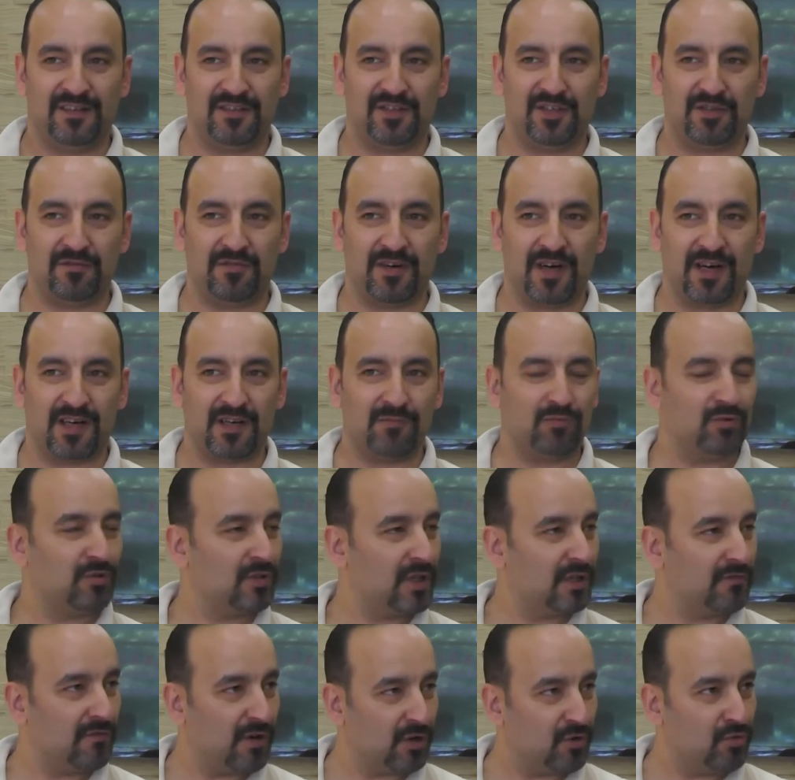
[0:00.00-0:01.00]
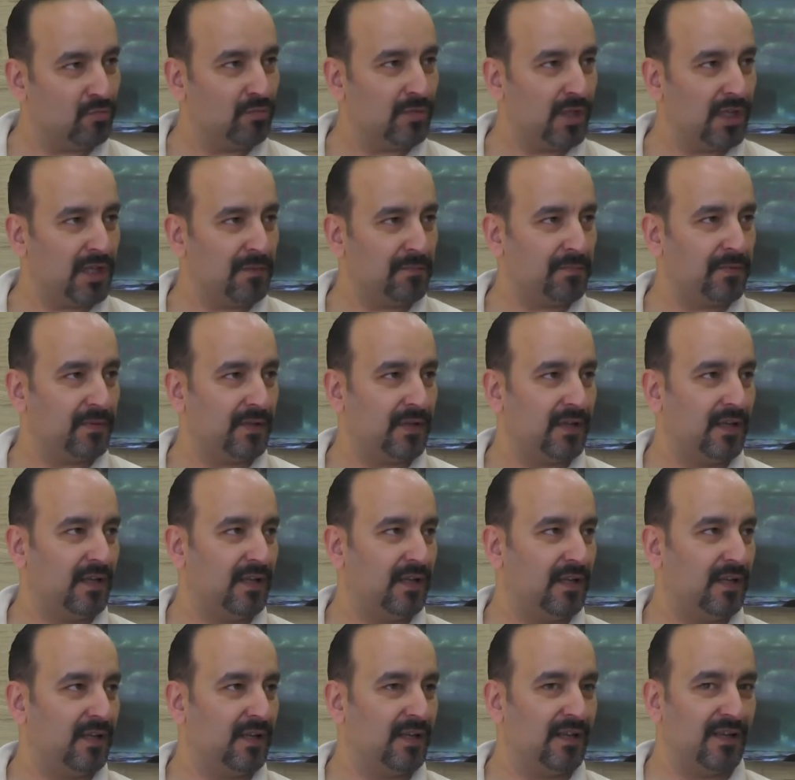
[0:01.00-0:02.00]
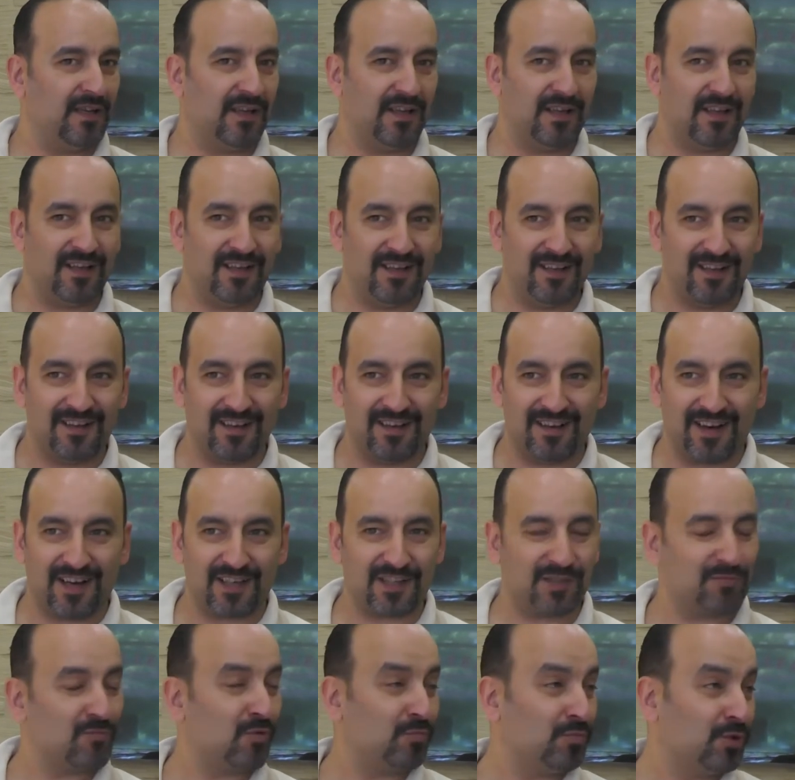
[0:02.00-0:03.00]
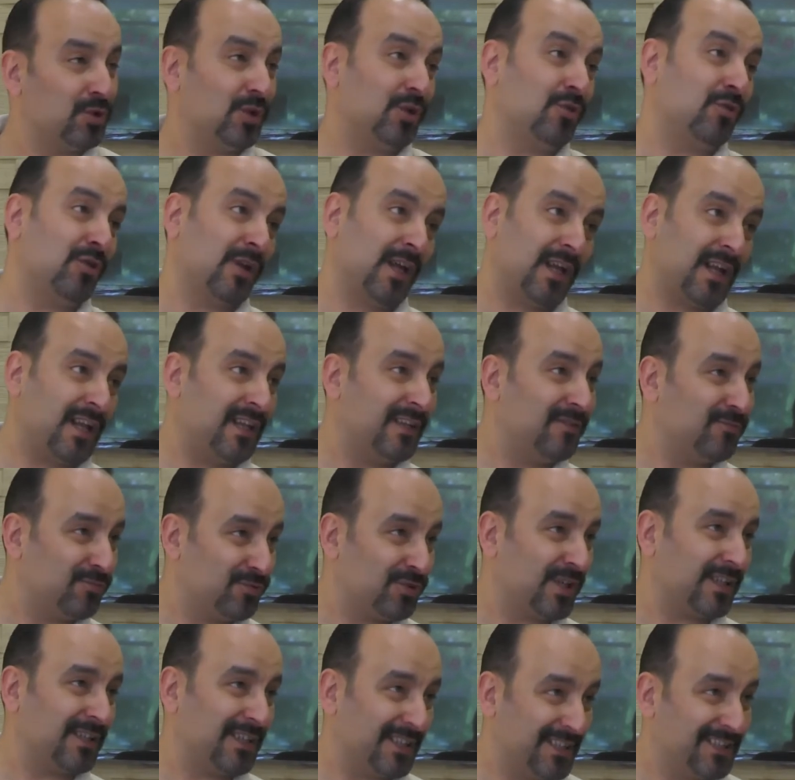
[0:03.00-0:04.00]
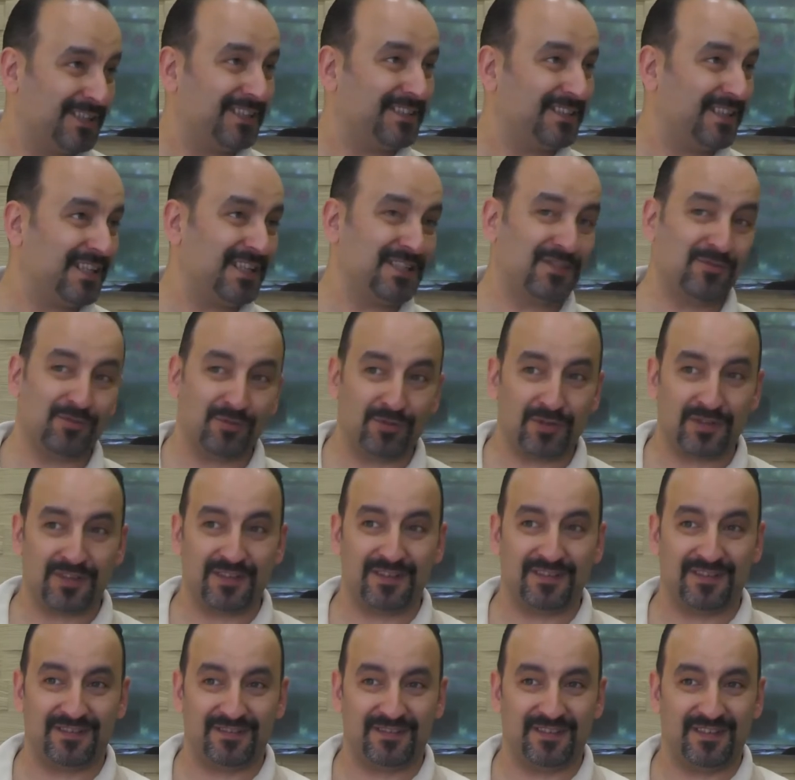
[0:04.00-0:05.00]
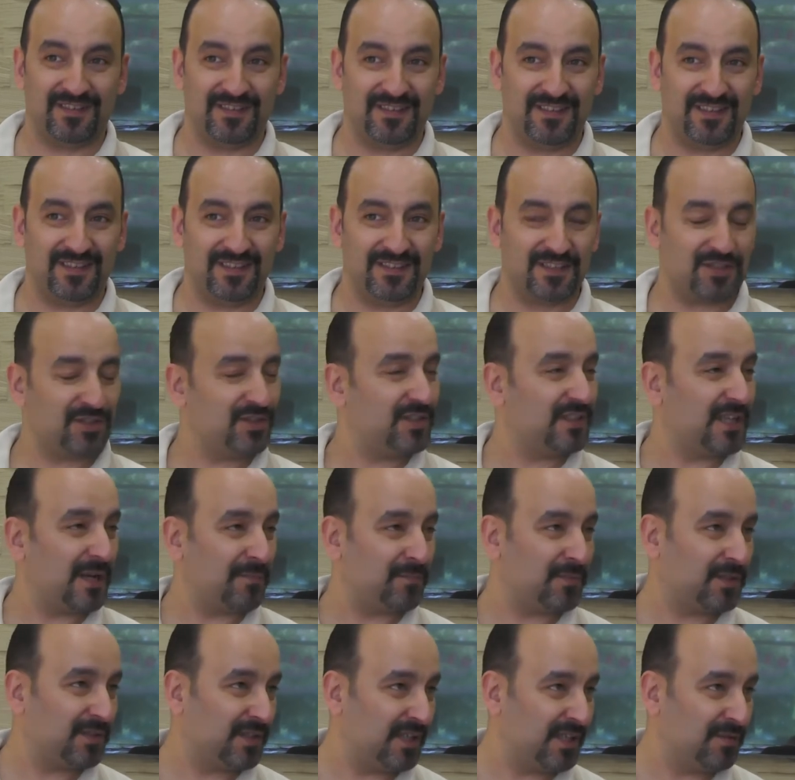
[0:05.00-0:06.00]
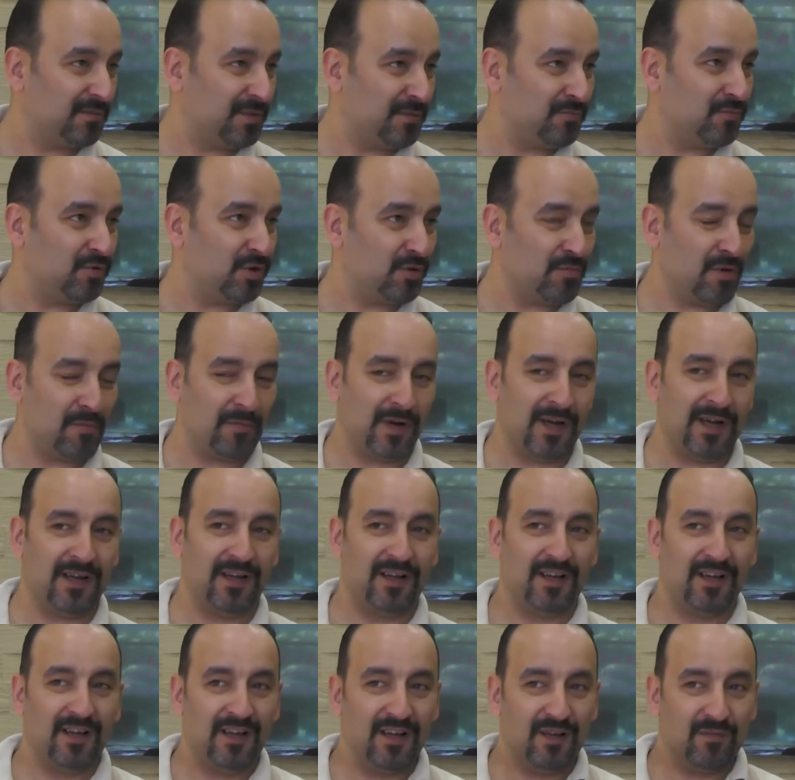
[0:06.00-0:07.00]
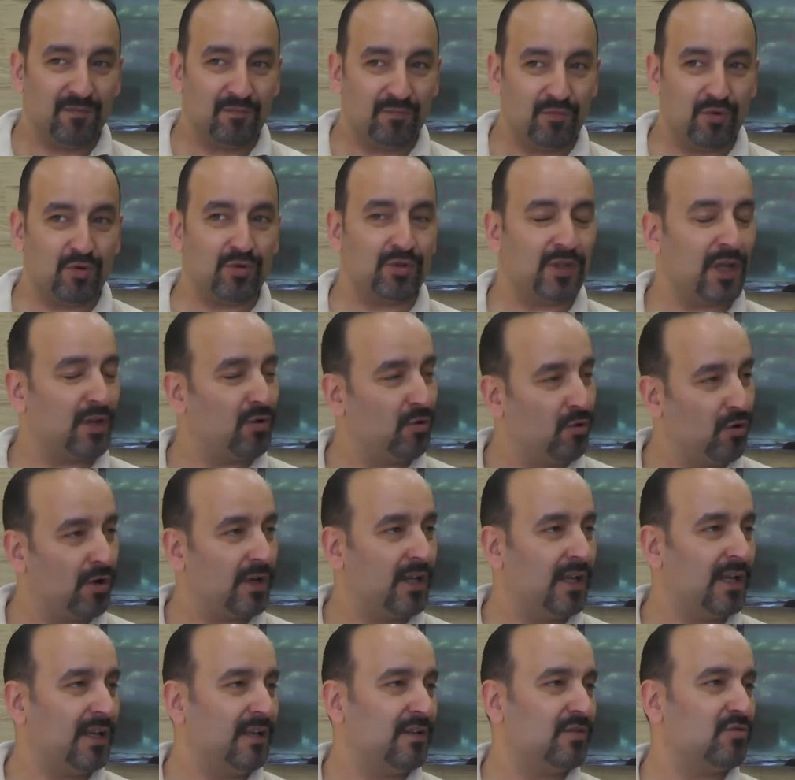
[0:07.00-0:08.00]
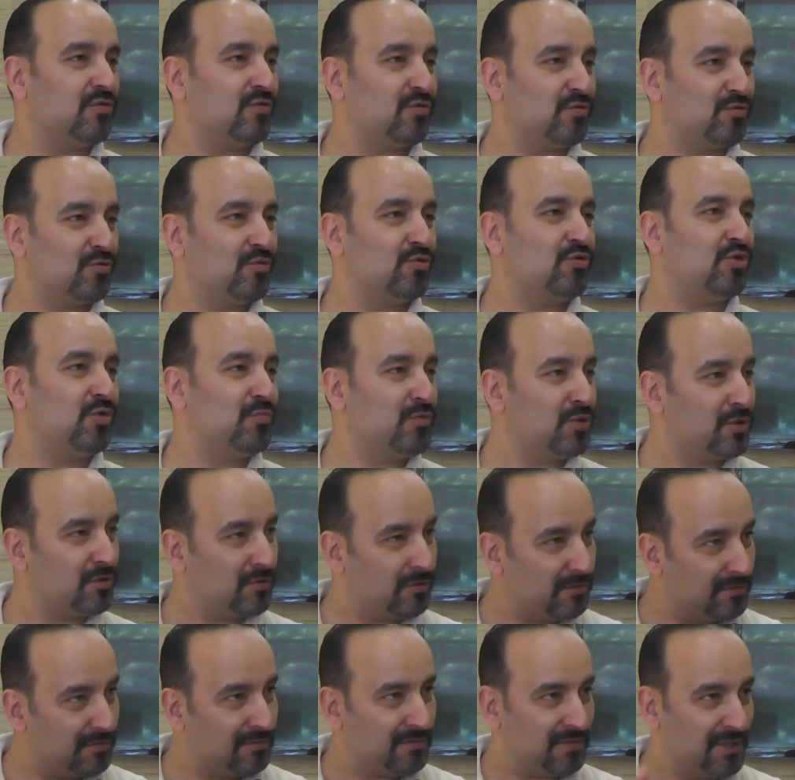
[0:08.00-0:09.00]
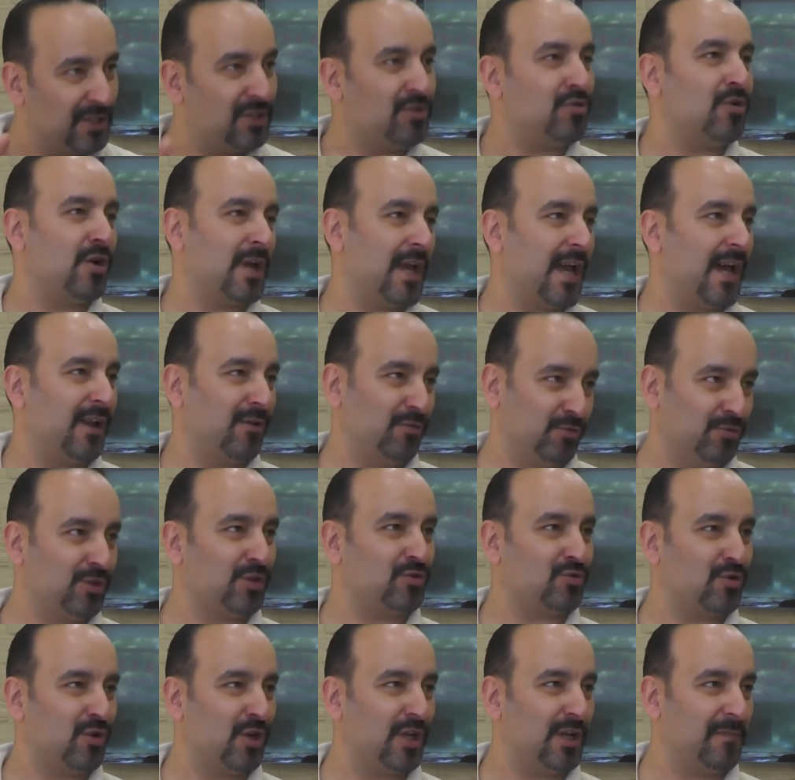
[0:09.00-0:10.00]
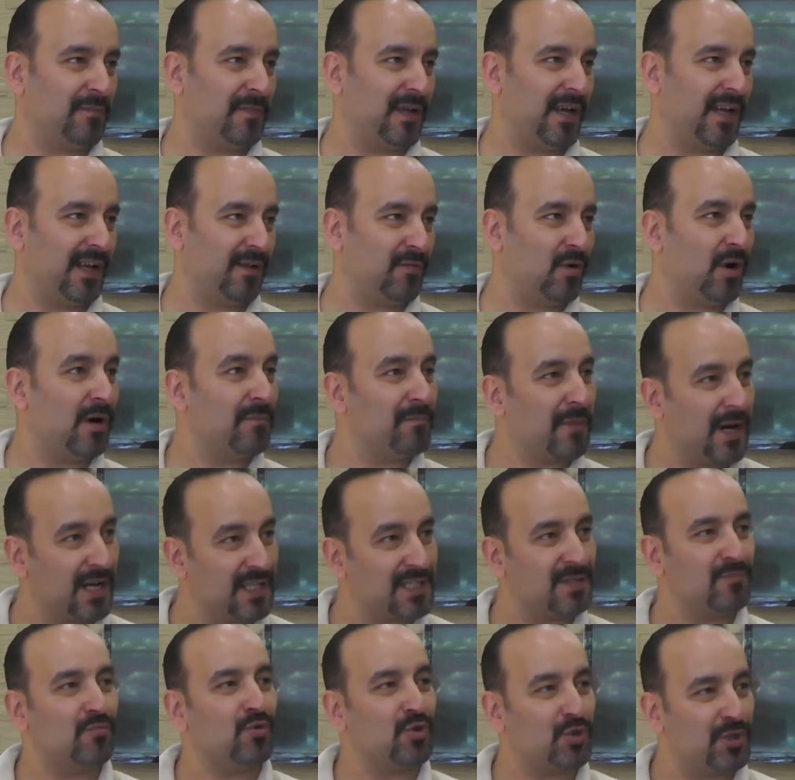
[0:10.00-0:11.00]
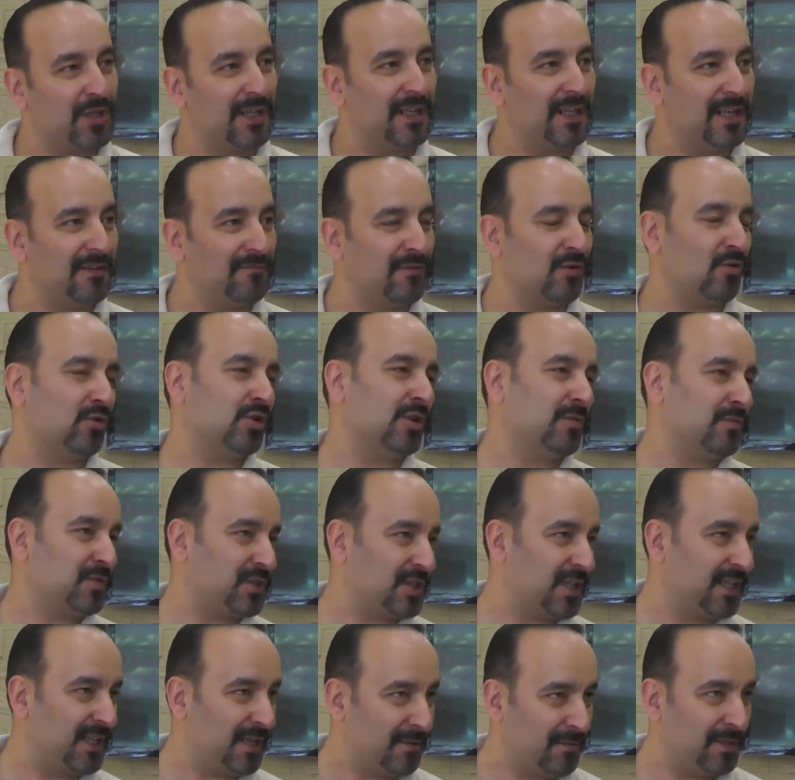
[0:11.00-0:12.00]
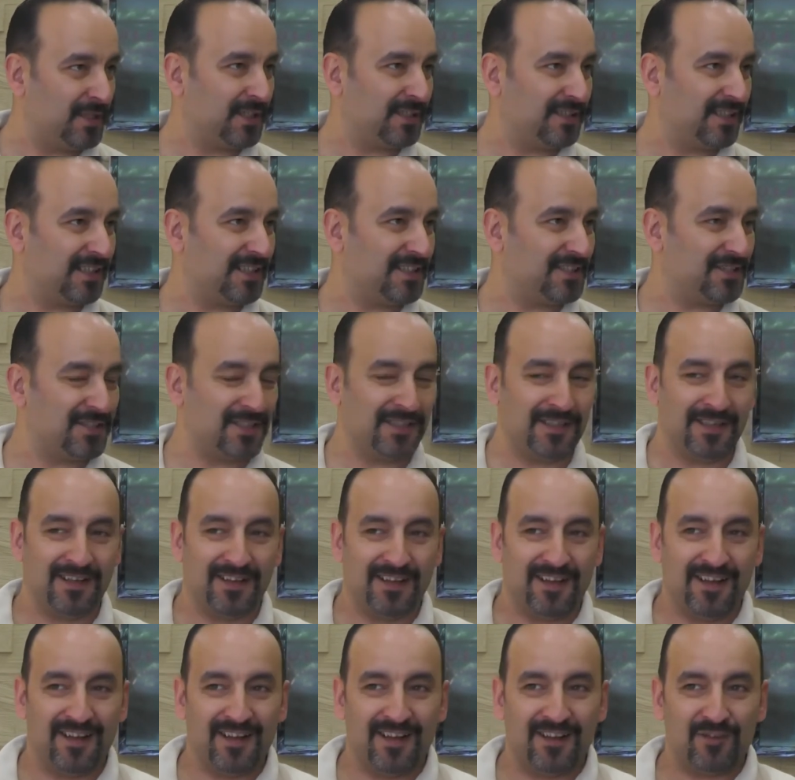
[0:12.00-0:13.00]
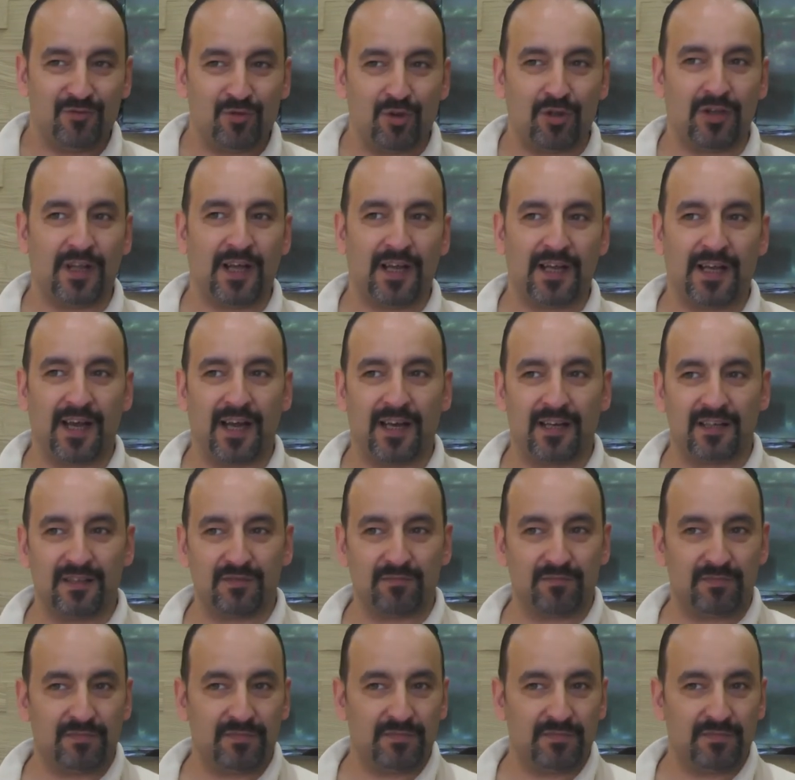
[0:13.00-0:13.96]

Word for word: civarı bunları vakumlayıp e, artık buradan oraya herhalde uçakla gittikleri için onları e, nasıl yaptıklarını bilmiyorum ama buradan oraya sucuğumuz gidiyor yani onu da söyleyeyim yani. Bazı müşterilerim var orada bir şey yemedikleri için diyorlar yani